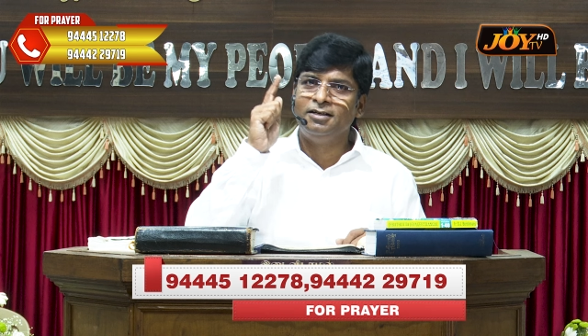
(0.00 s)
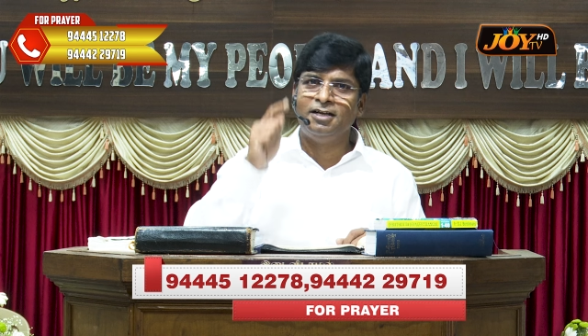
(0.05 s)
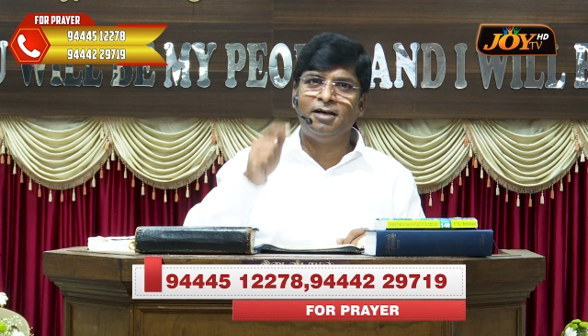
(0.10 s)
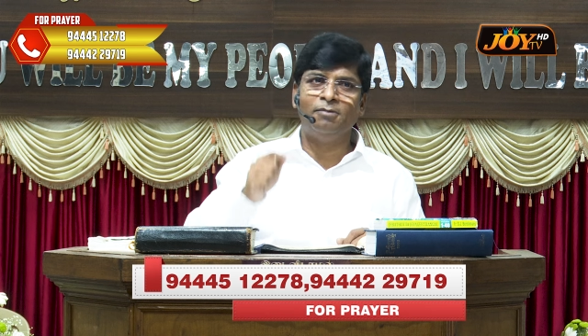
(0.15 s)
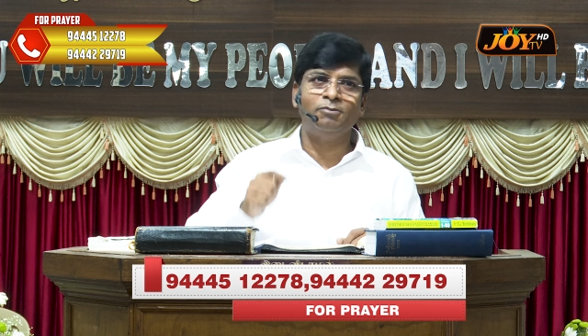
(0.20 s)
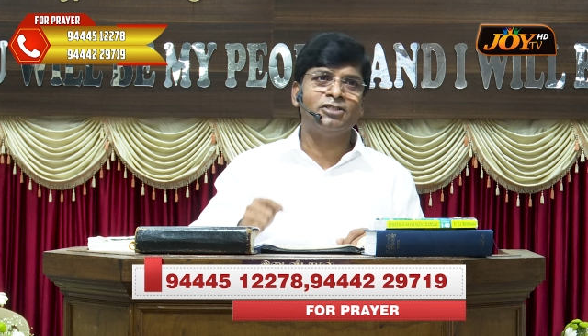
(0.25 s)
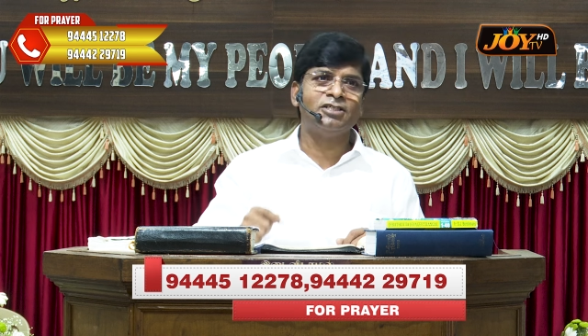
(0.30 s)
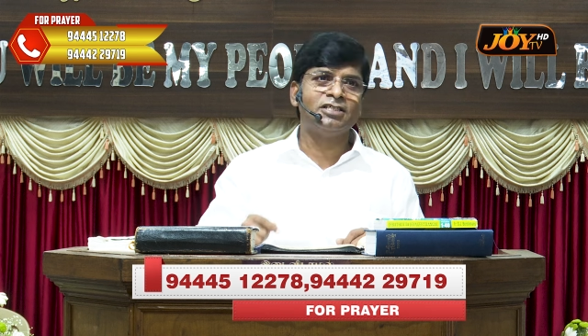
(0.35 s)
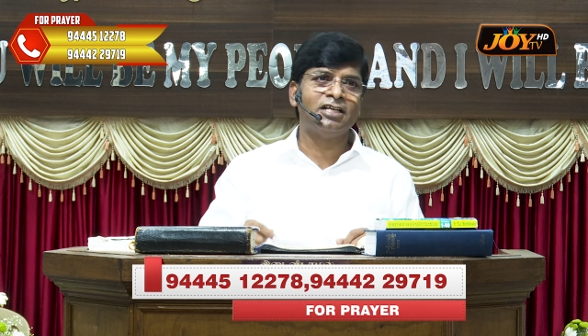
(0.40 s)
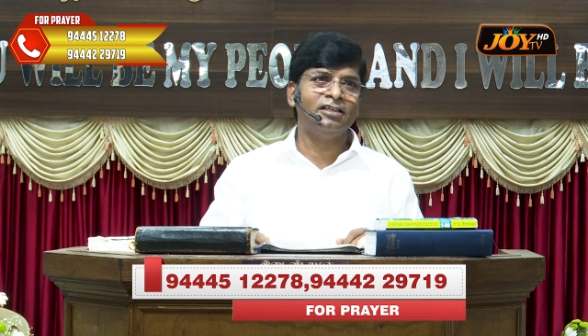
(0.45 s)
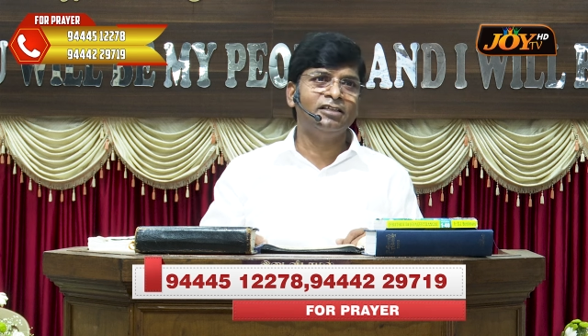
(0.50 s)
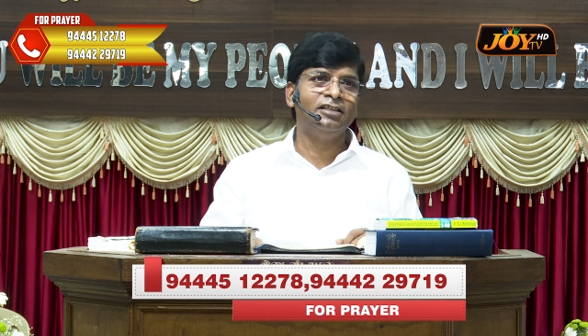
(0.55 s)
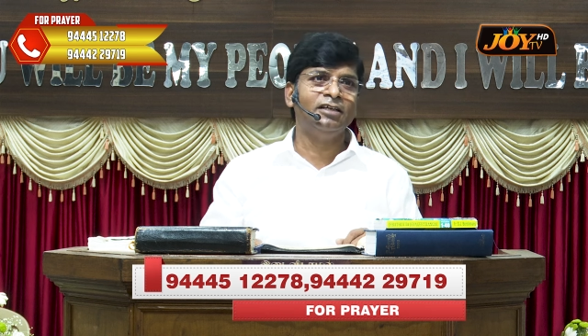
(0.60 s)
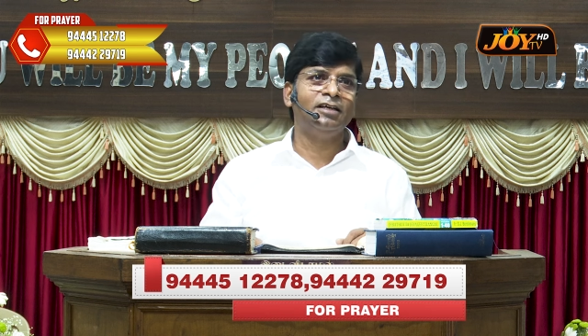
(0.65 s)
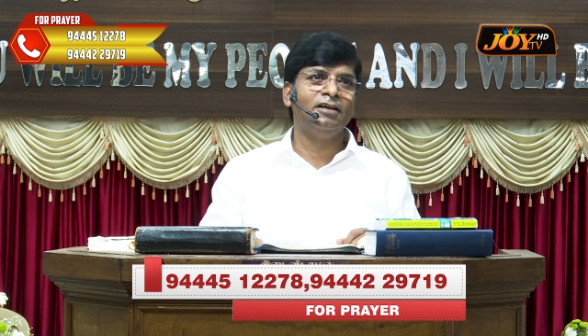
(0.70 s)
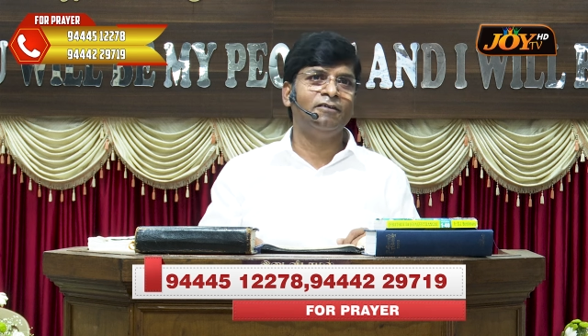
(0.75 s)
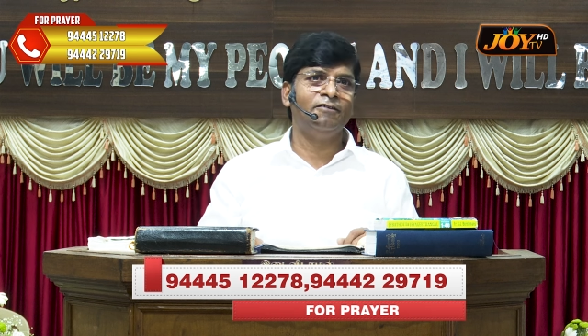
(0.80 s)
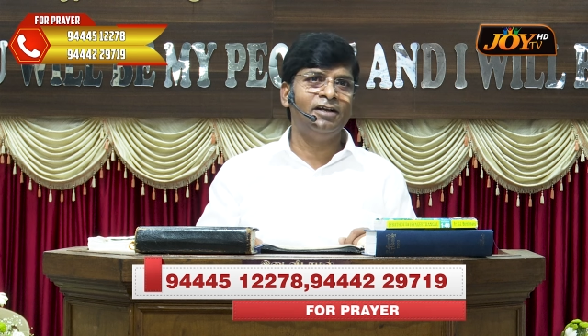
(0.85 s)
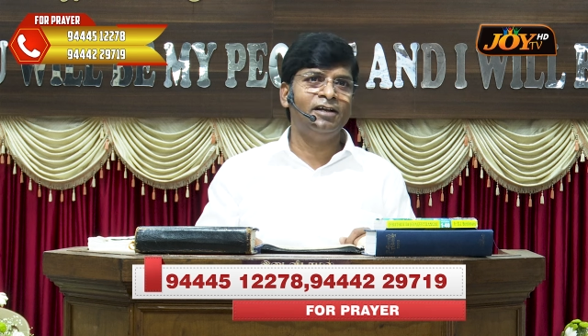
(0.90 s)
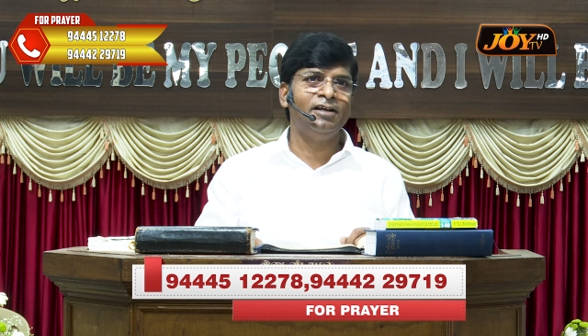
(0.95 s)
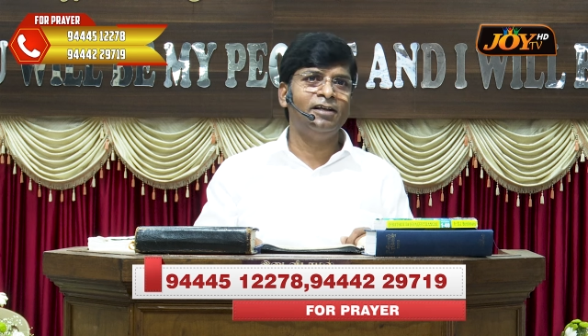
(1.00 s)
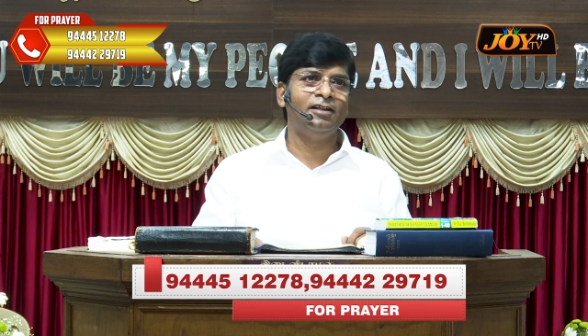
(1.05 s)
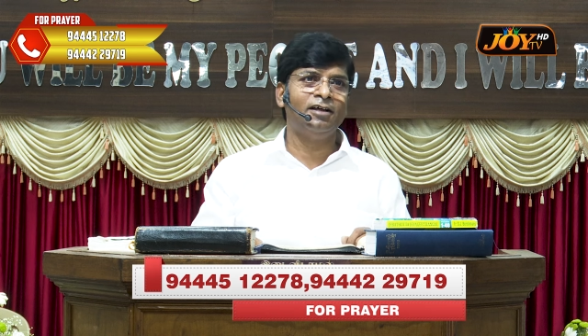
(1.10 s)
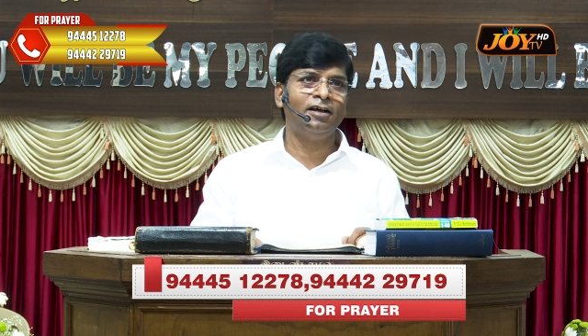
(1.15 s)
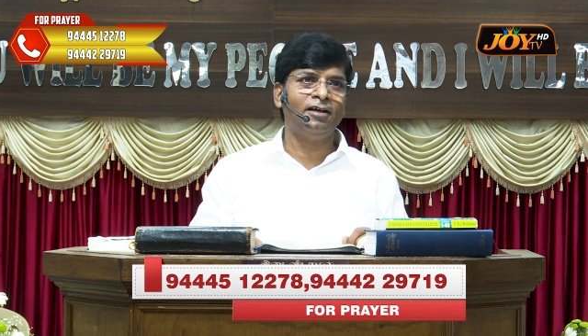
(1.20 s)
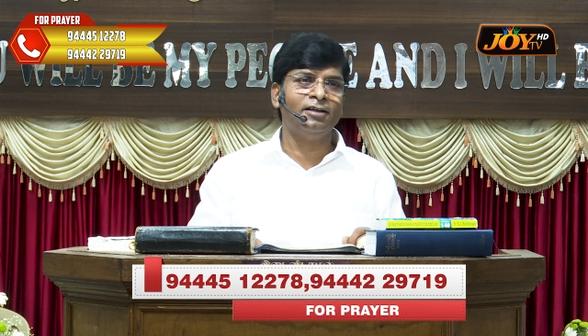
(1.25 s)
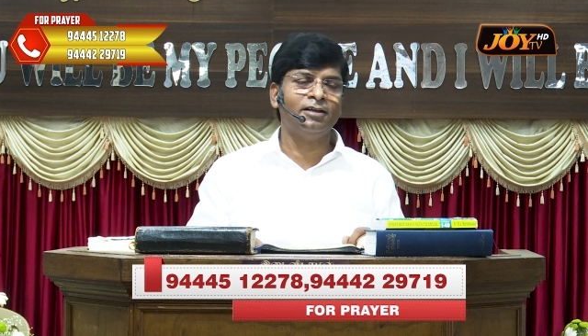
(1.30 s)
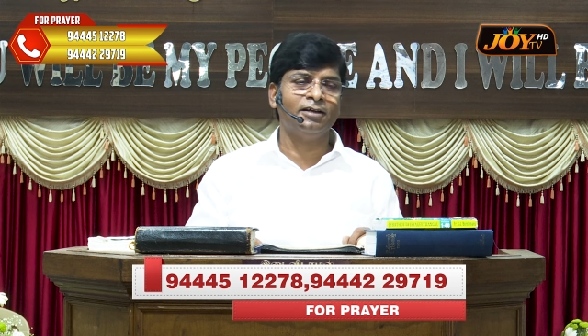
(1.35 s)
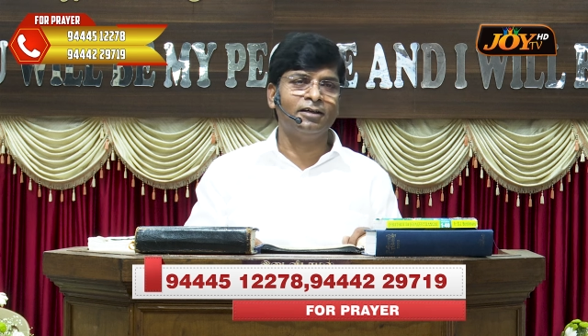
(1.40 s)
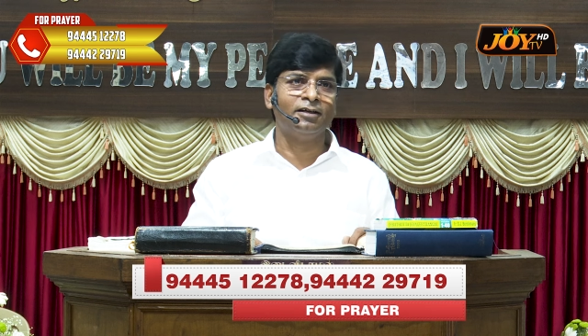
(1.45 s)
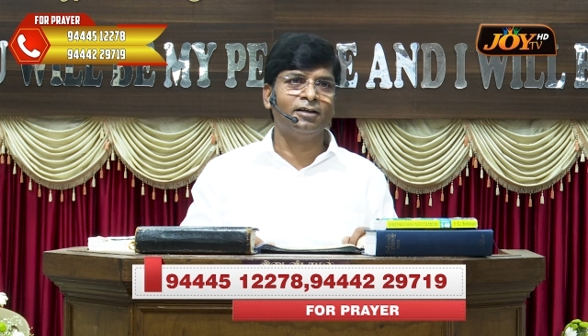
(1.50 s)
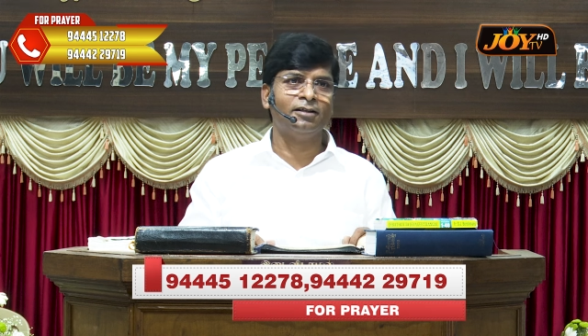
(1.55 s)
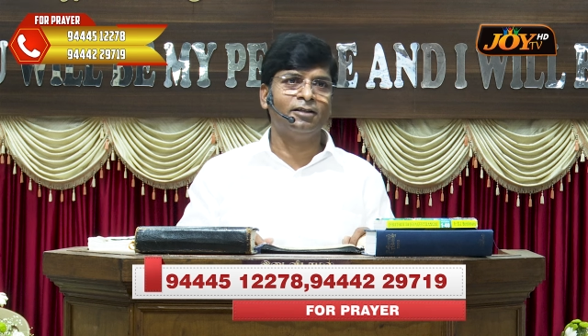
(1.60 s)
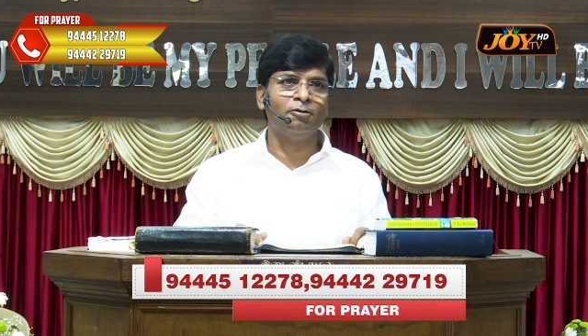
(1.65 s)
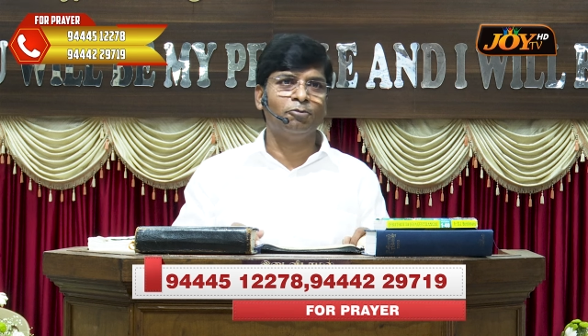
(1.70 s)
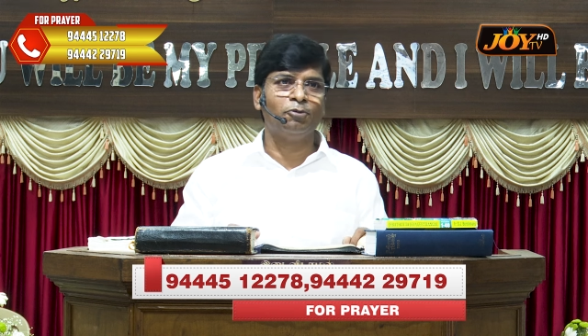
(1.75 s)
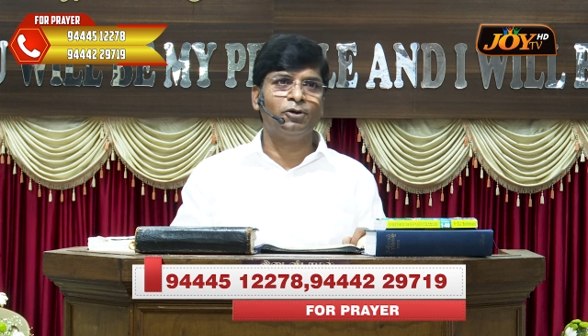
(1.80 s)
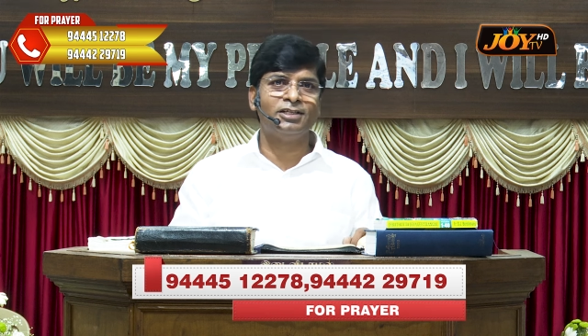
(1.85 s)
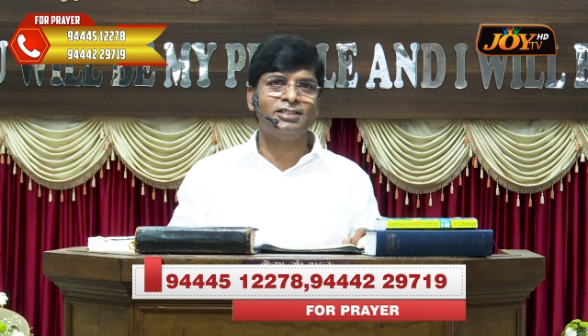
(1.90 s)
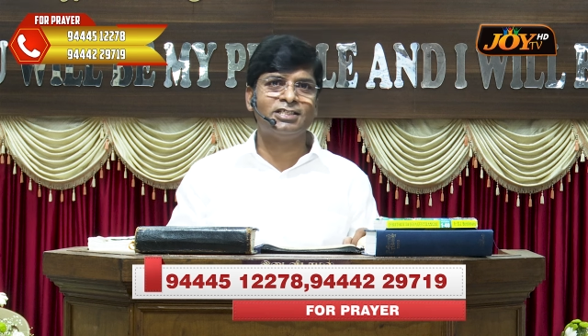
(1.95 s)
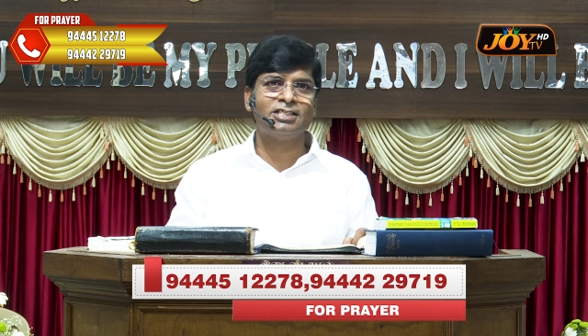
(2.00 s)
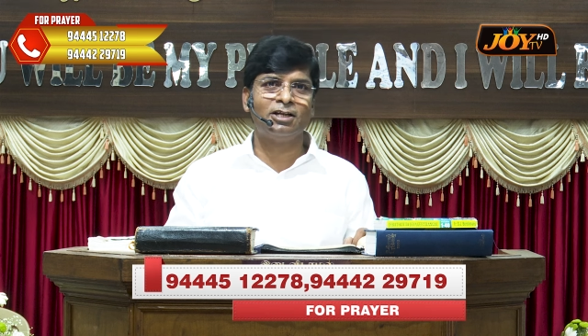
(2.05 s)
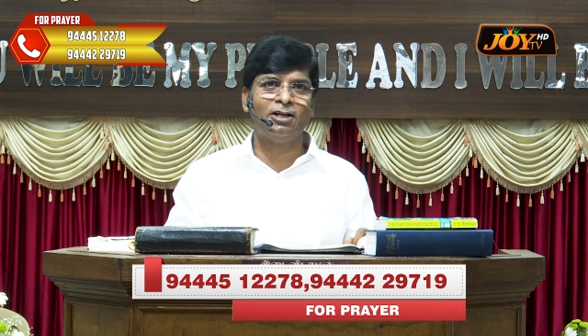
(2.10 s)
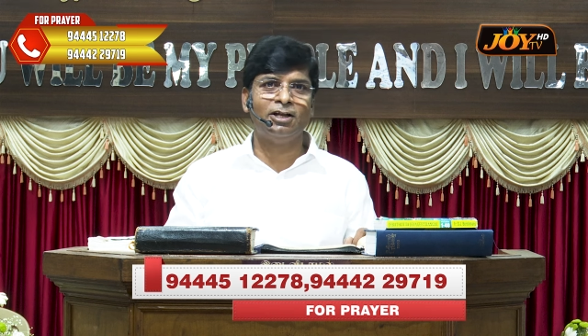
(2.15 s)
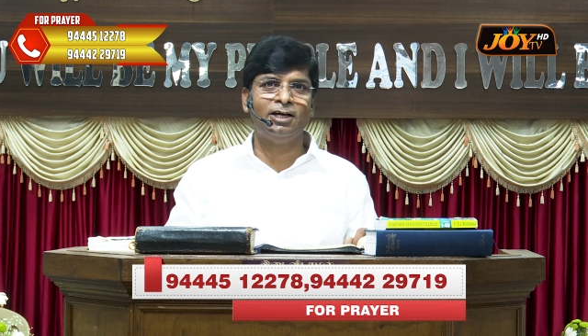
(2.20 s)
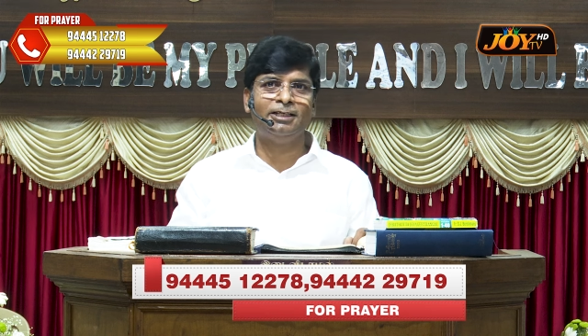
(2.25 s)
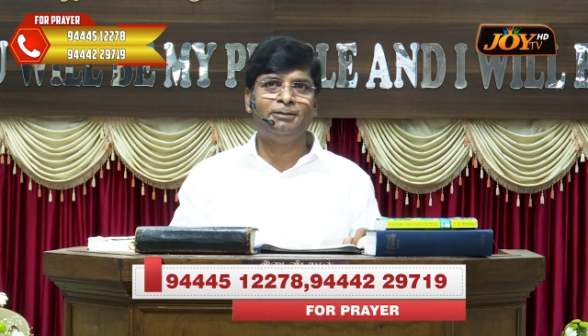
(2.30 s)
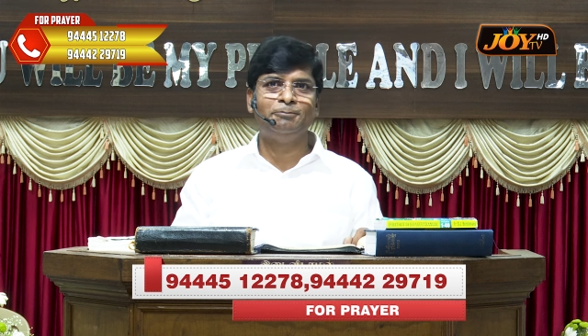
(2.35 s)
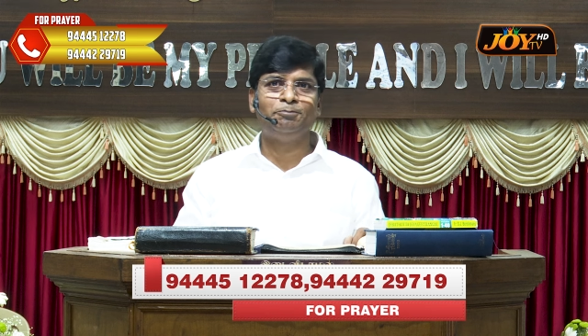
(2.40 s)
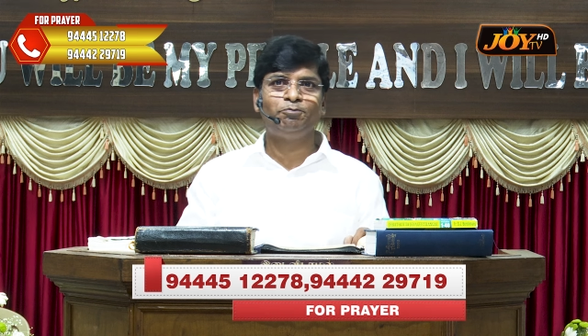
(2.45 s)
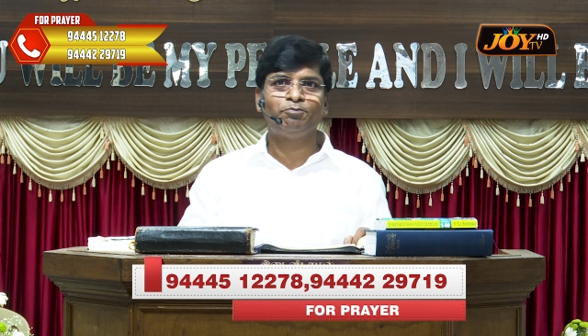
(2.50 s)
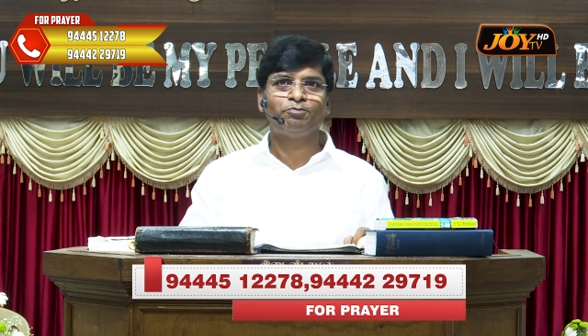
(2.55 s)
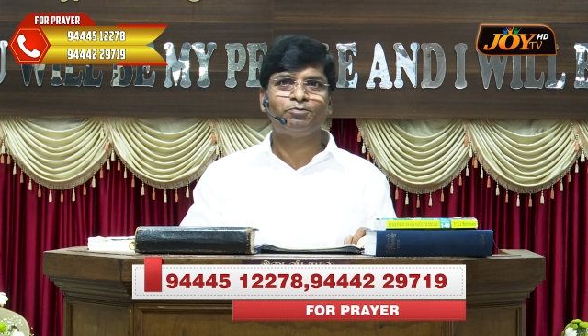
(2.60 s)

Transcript: நாம் சந்திக்க வேண்டியதாக இருக்கிறது பிரைஸெல்லாம்